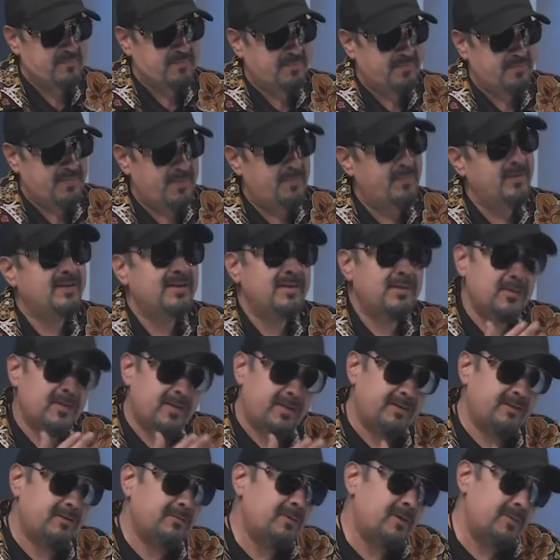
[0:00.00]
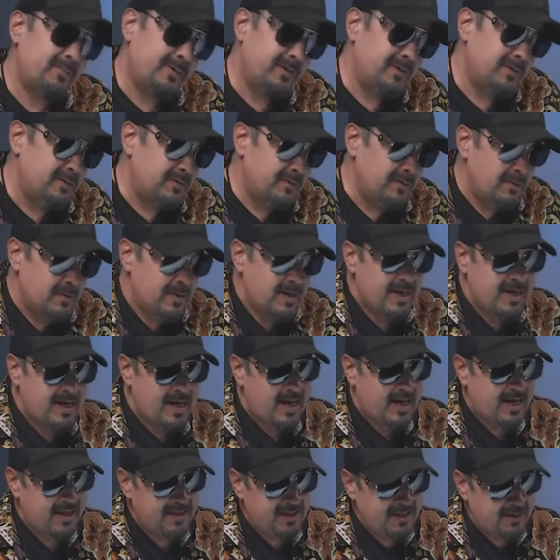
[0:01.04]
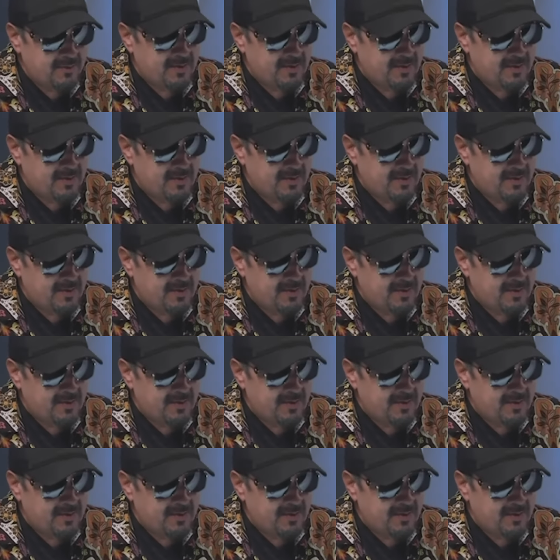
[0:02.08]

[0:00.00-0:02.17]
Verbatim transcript: Nomás que tú te ves guapo, y yo no. Ay,